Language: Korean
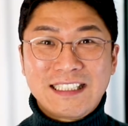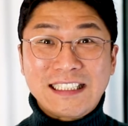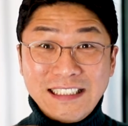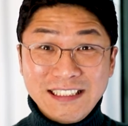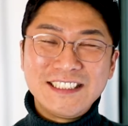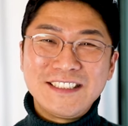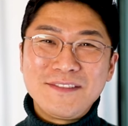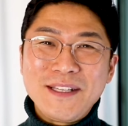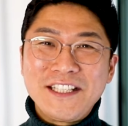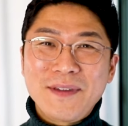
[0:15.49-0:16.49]

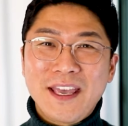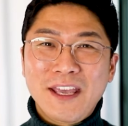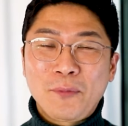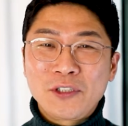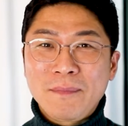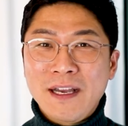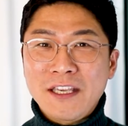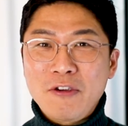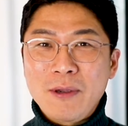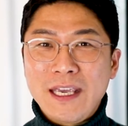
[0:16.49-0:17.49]
그 믿음에
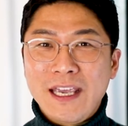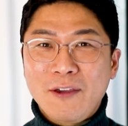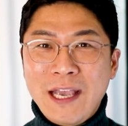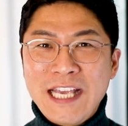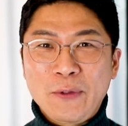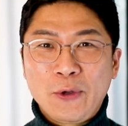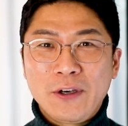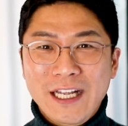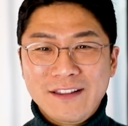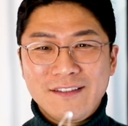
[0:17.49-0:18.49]
보답하기 위해 굉장히
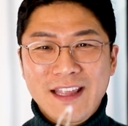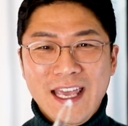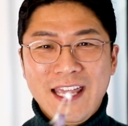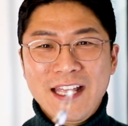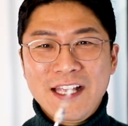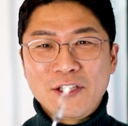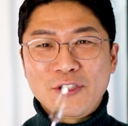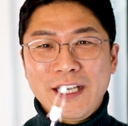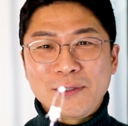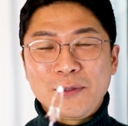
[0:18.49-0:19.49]
노력을 했는데
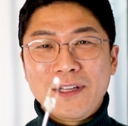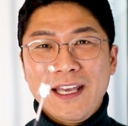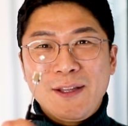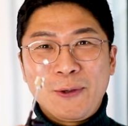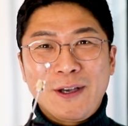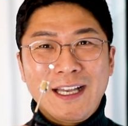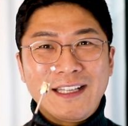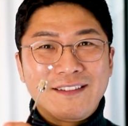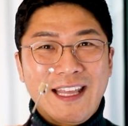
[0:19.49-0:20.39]
제 손에 노력한